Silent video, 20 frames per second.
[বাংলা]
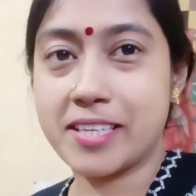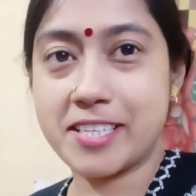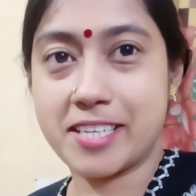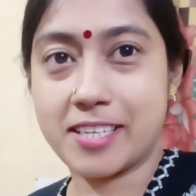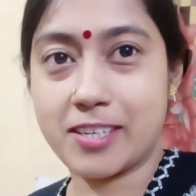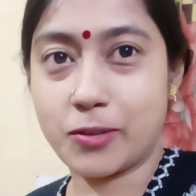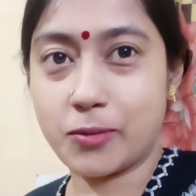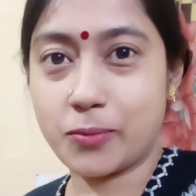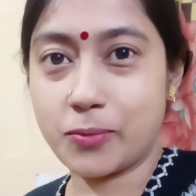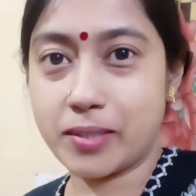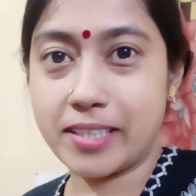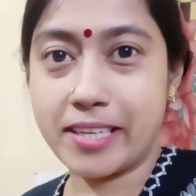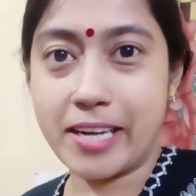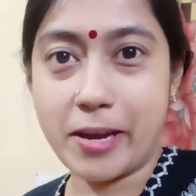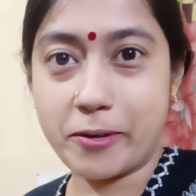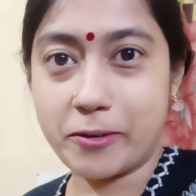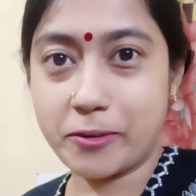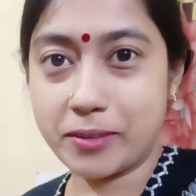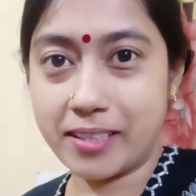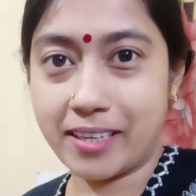সেটা তোমাদের
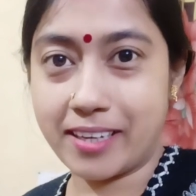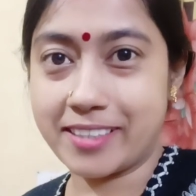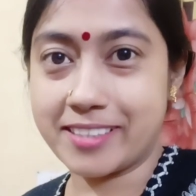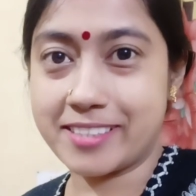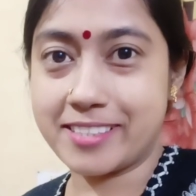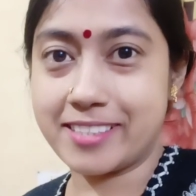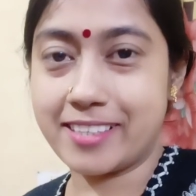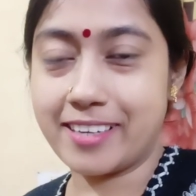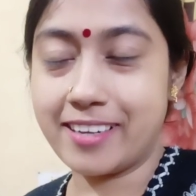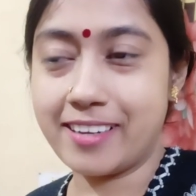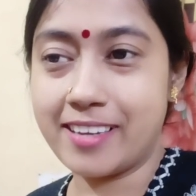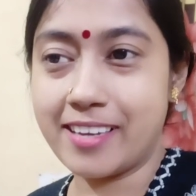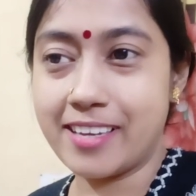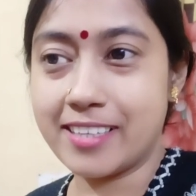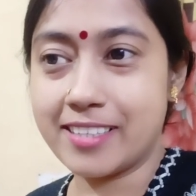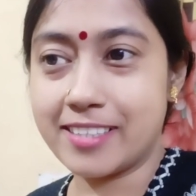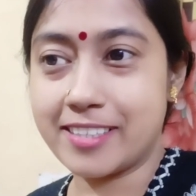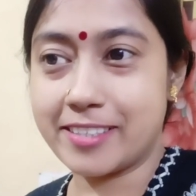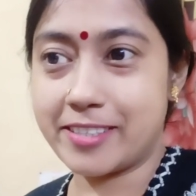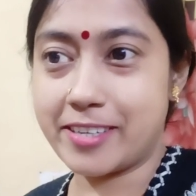এখন দেখাচ্ছি না
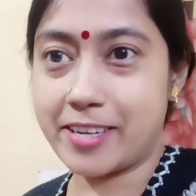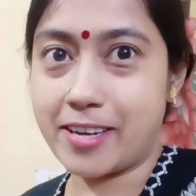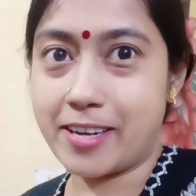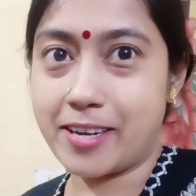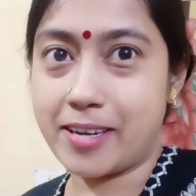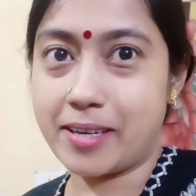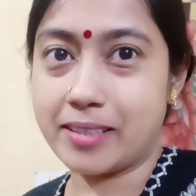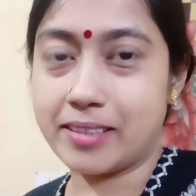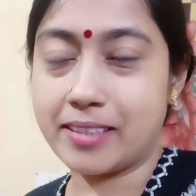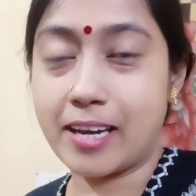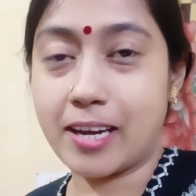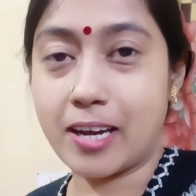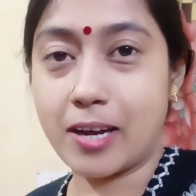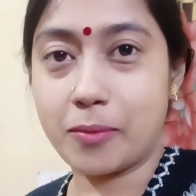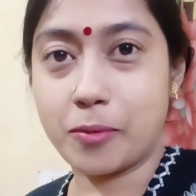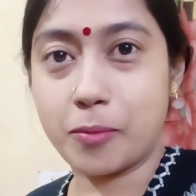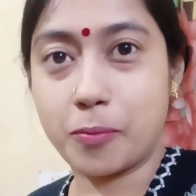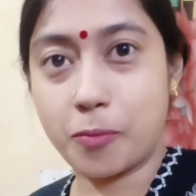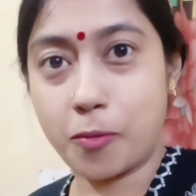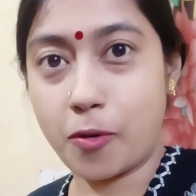সেটা
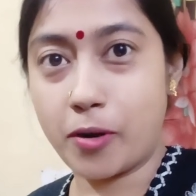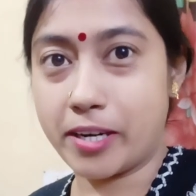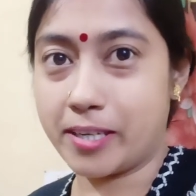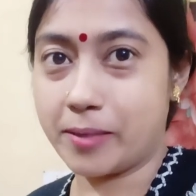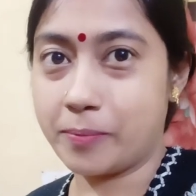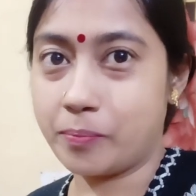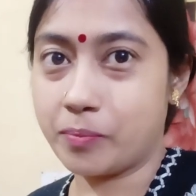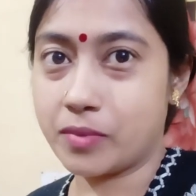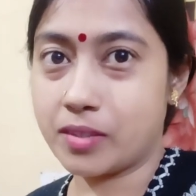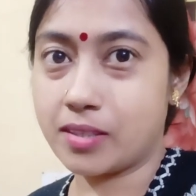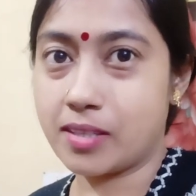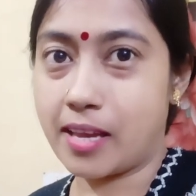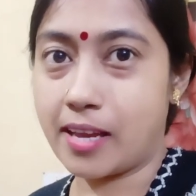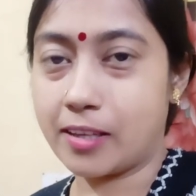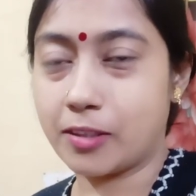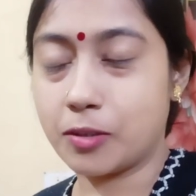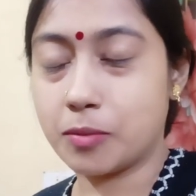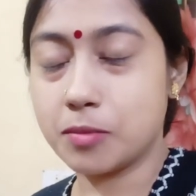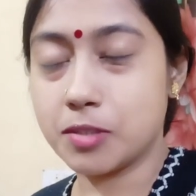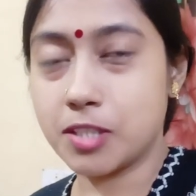দেখাবো পরে
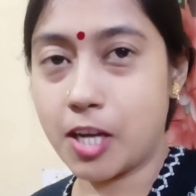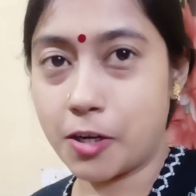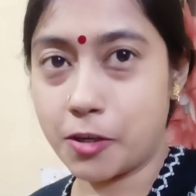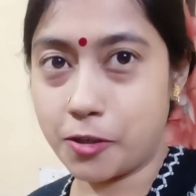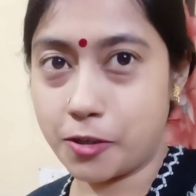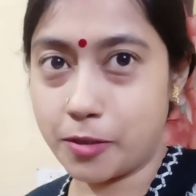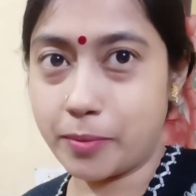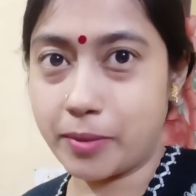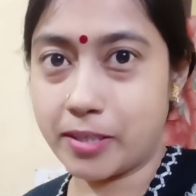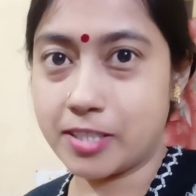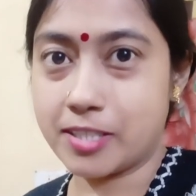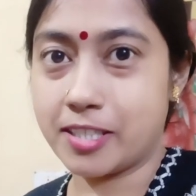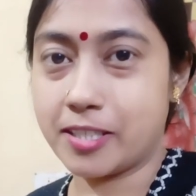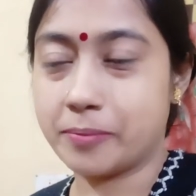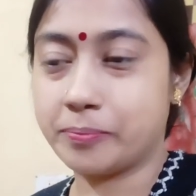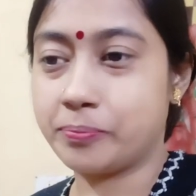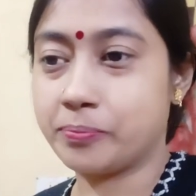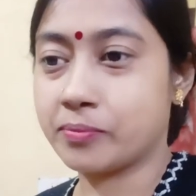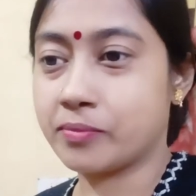একদম জানুয়ারি মাসে